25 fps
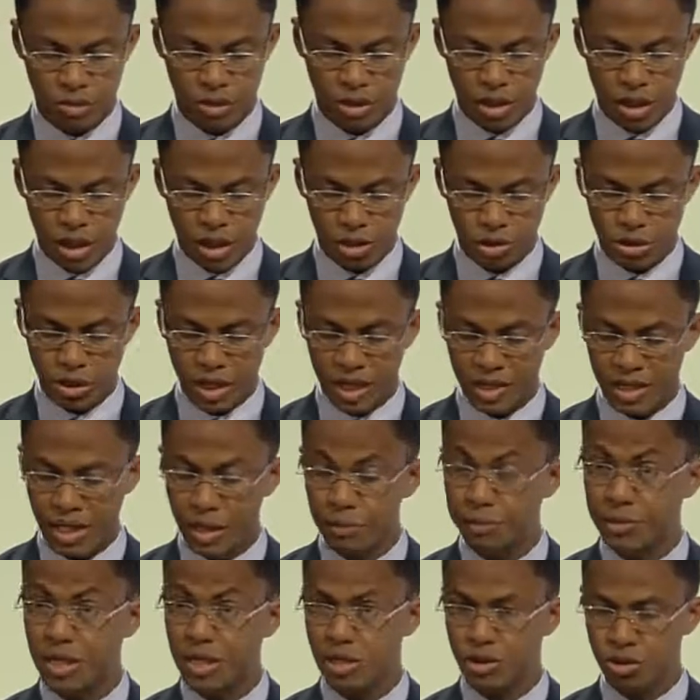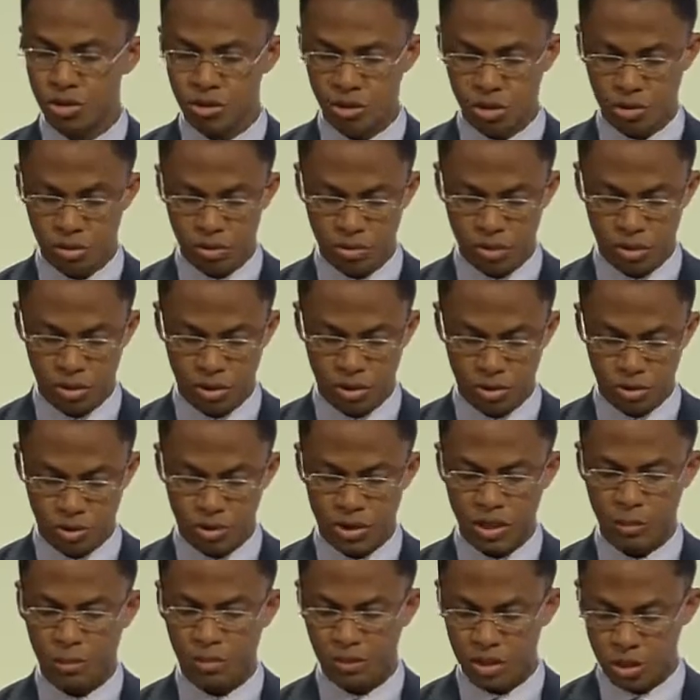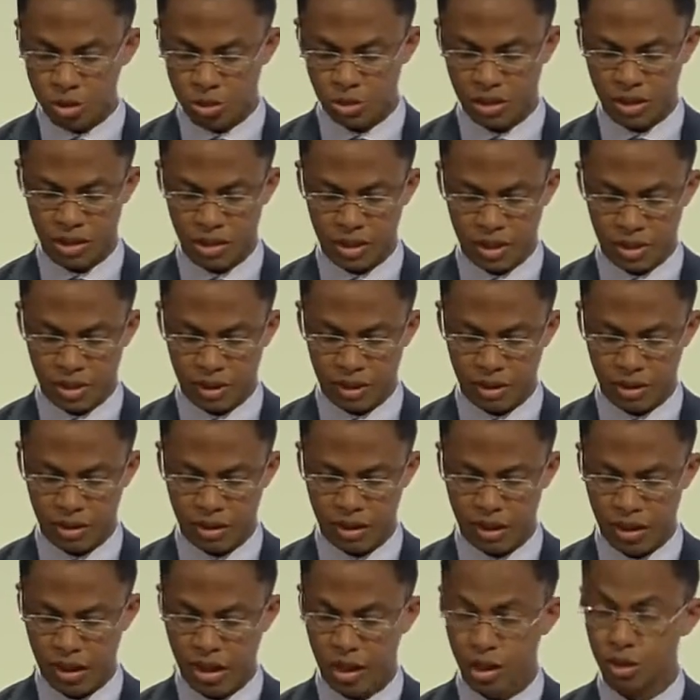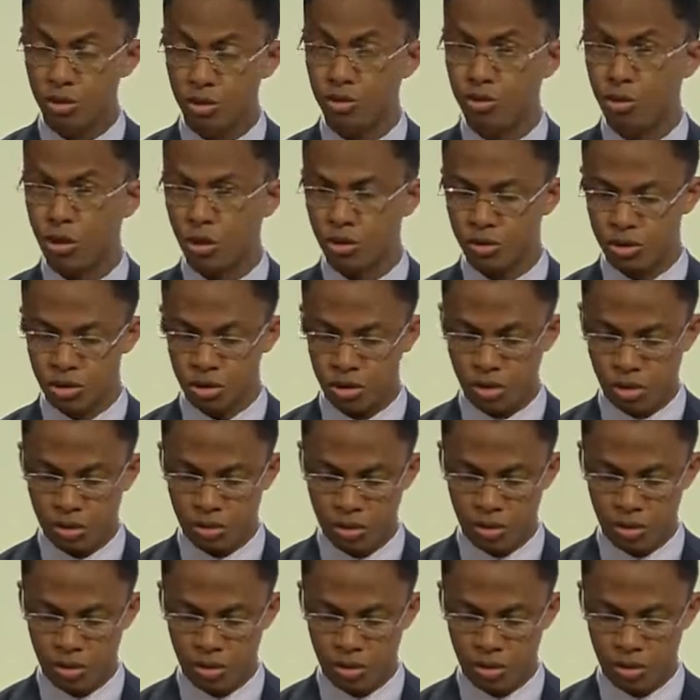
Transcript: que l'adaptation nous est prioritaire et nous lançons